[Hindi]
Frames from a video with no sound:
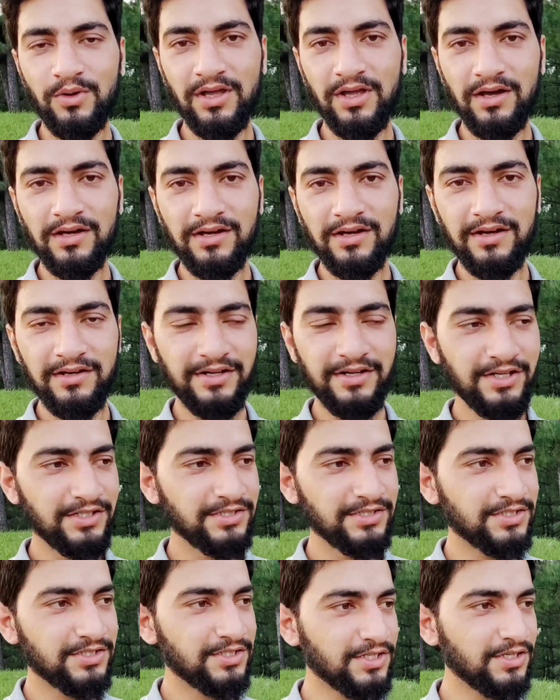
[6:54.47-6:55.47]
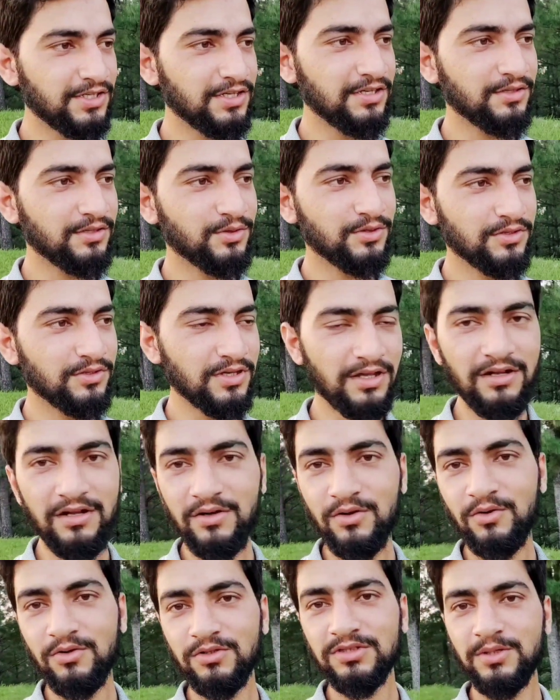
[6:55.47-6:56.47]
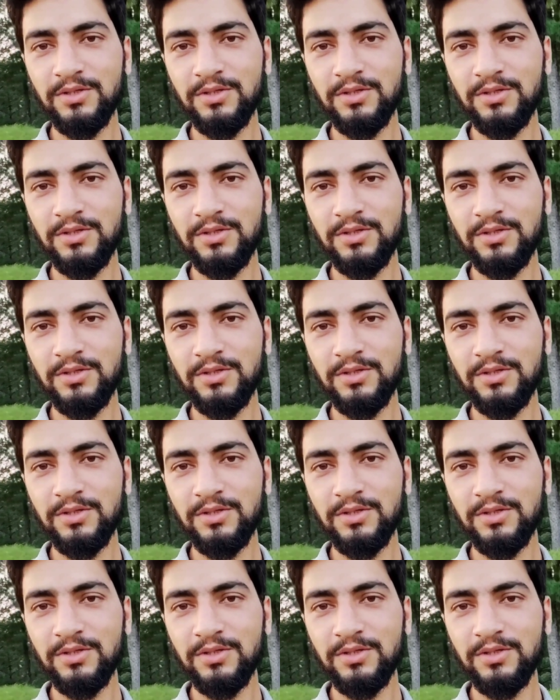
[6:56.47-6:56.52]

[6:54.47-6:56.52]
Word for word: क्या कर रहे हैं जी चैनल को